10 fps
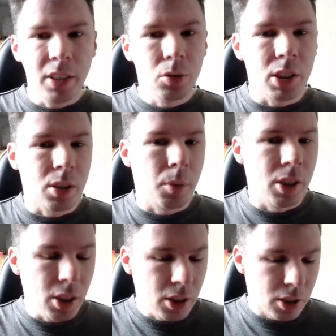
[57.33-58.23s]
Falls
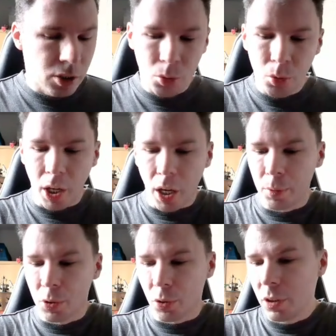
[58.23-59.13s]
du das aber nicht
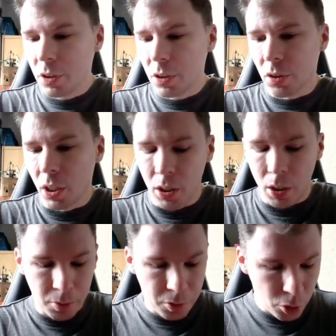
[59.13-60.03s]
so haben
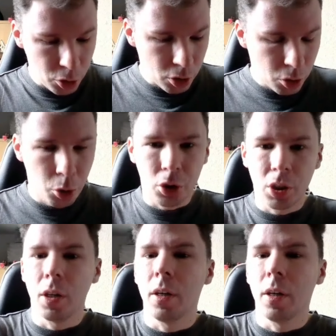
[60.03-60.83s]
solltest, sondern eben frische